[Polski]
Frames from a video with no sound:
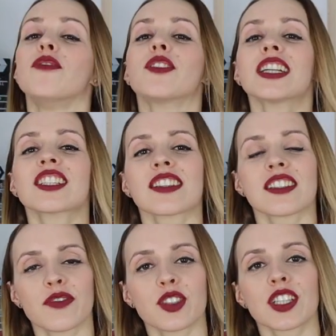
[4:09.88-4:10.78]
Wręcz
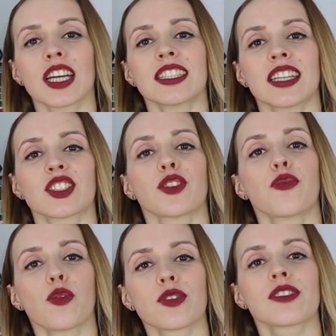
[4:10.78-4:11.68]
zazwyczaj nasze
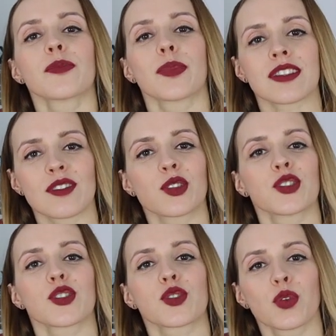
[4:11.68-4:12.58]
włosy,
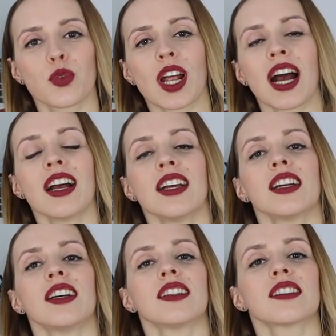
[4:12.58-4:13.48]
paznokcie, skóra
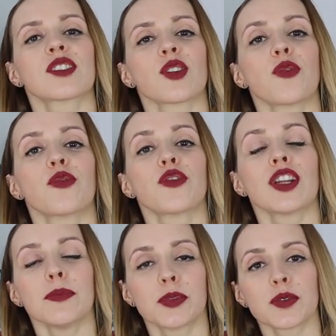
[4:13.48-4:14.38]
e, są w
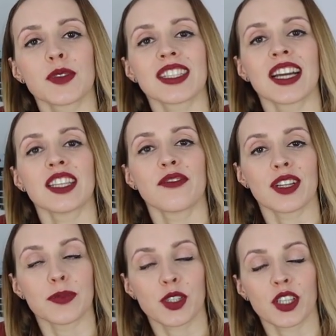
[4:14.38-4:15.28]
lepszym stanie, w
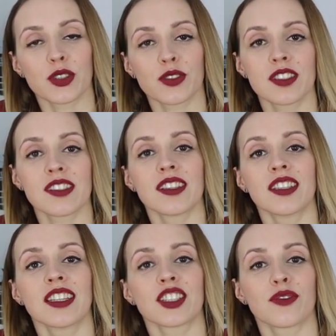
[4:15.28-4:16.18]
lepszej
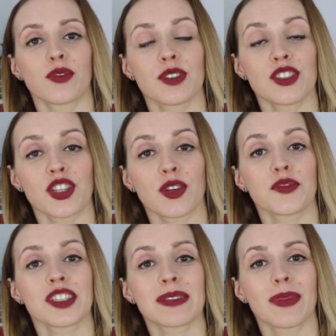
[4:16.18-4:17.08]
kondycji i nasze włosy
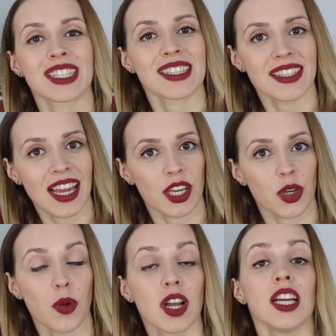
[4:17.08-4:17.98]
się
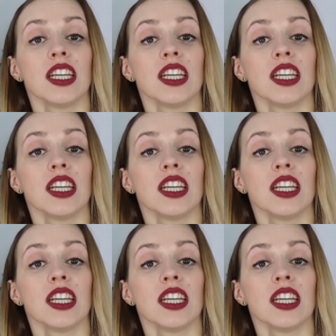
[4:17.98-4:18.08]
wzmacniają.